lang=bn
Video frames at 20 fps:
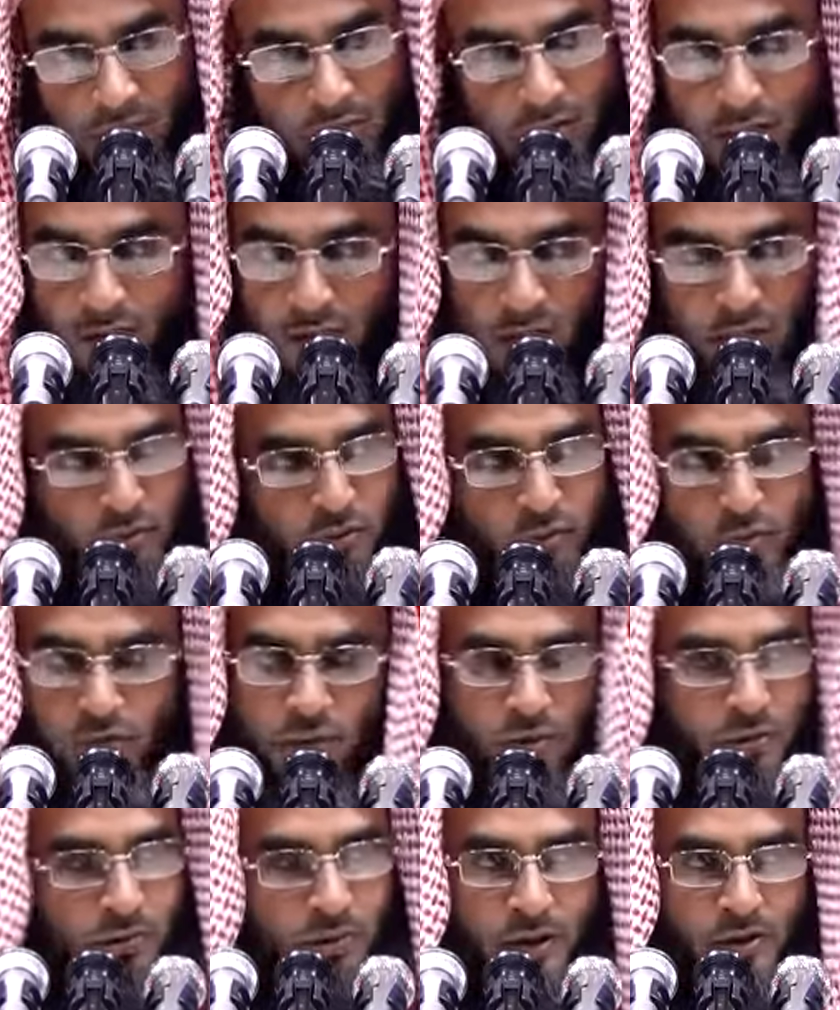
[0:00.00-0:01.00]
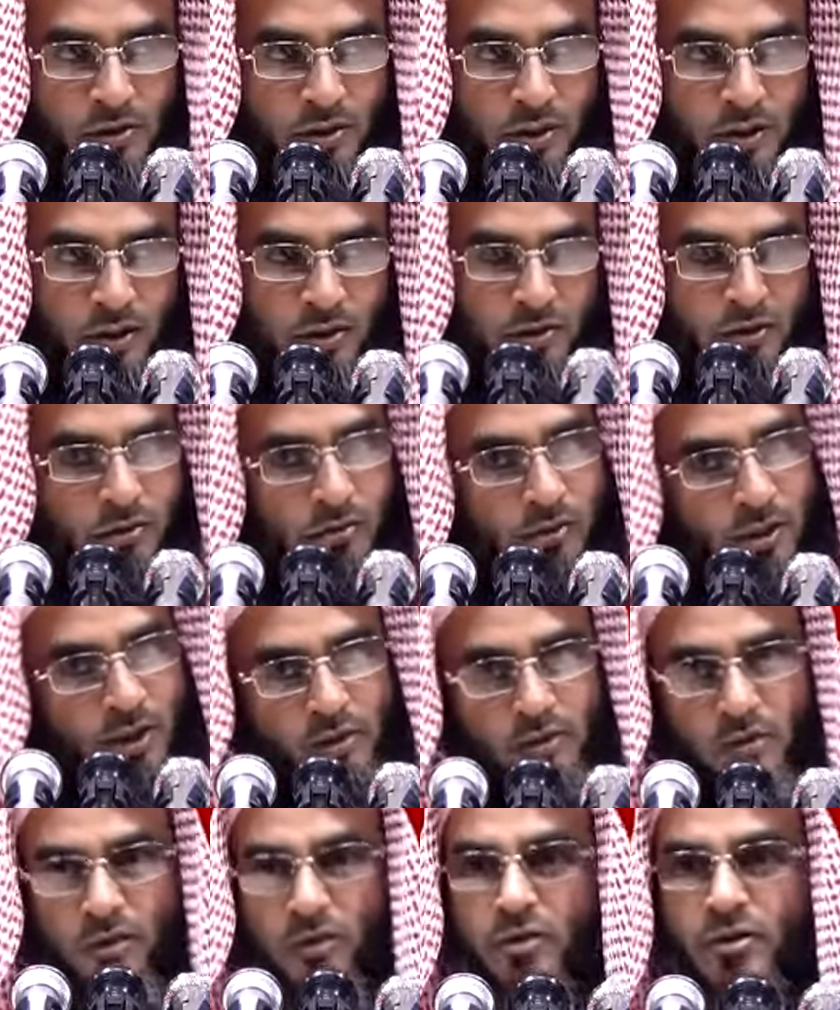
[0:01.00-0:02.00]
ওদের জন্য কোনো সুপারিশ হয়নি
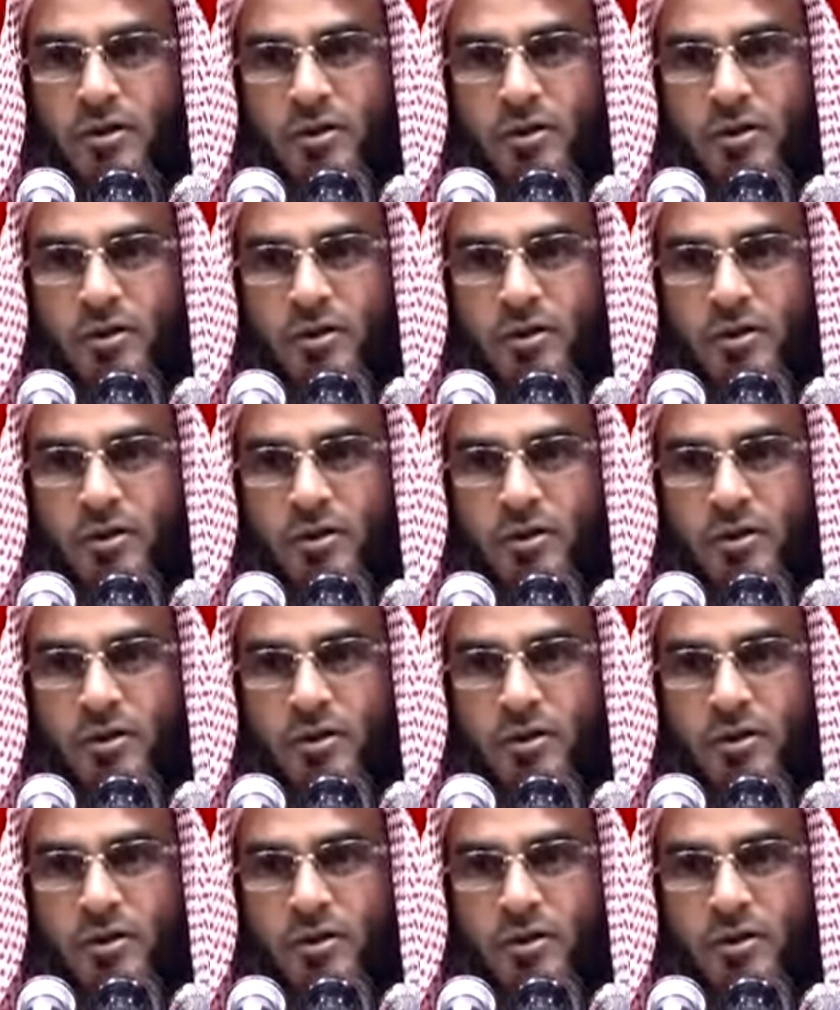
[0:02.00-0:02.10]
সুপারিশও